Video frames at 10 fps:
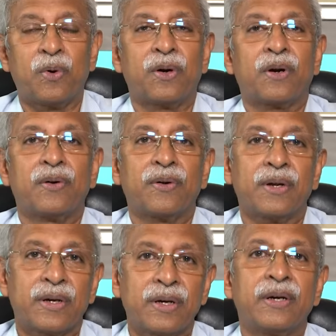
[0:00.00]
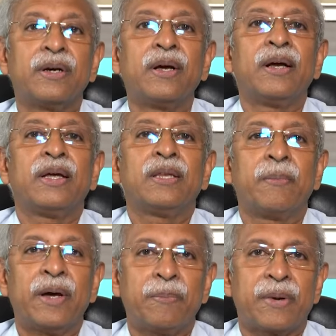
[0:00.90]
போட்டிருக்கவங்களுக்கு இந்த
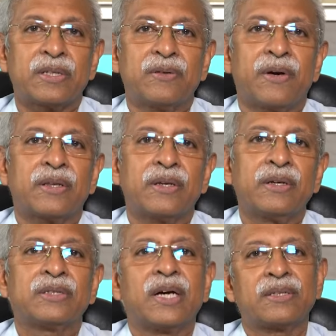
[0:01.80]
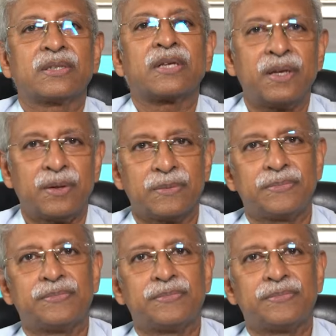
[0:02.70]
மாதிரி ப்ரெஷர் வரத்துக்கு சான்சஸ் அதிகம்